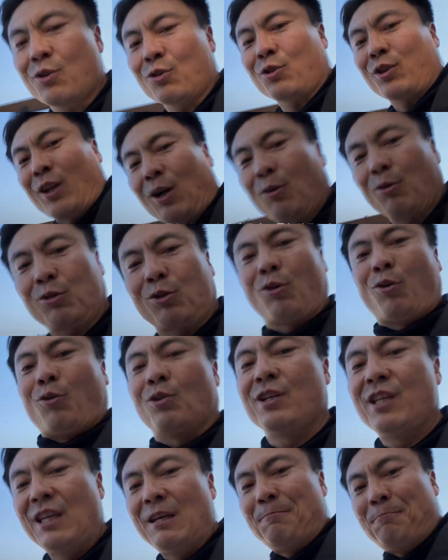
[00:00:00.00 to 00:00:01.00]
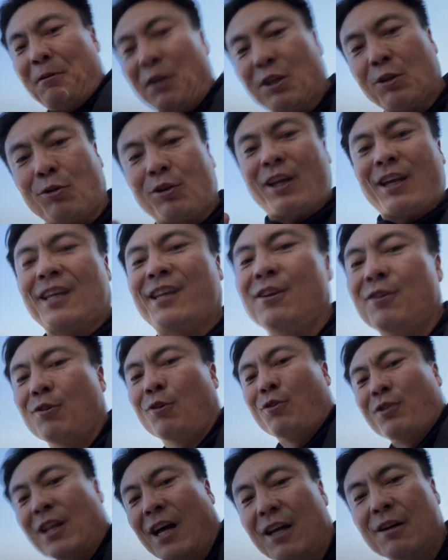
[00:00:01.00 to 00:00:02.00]
たことをリピートできるよう
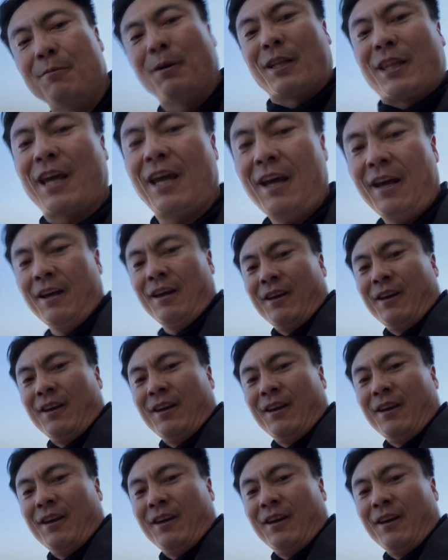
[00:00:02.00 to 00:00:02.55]
になるまで